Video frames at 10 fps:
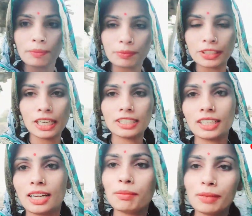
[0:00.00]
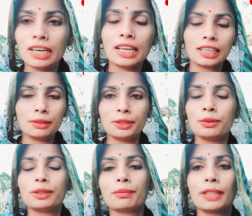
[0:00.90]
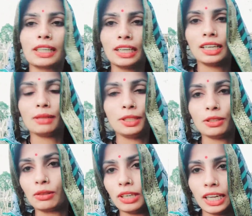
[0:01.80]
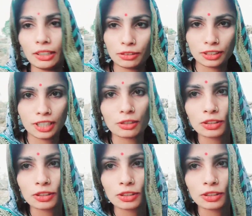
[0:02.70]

जय श्री राम मिल रहा है अगले वीडियो में तब तक के लाने वीडियो को लाइक और चैनल को